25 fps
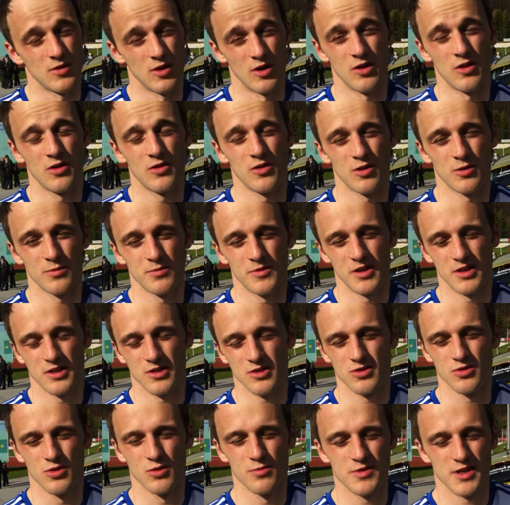Ja, die haben die
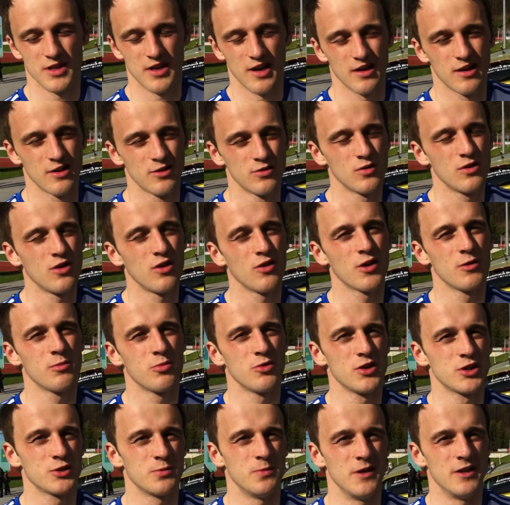erste Halbzeit eigentlich nur lange
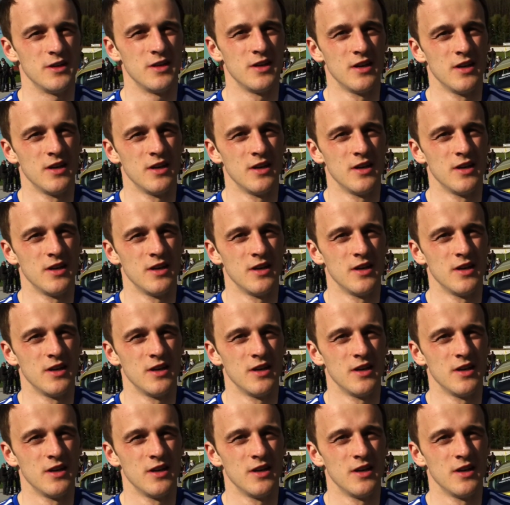Bullen gespielt.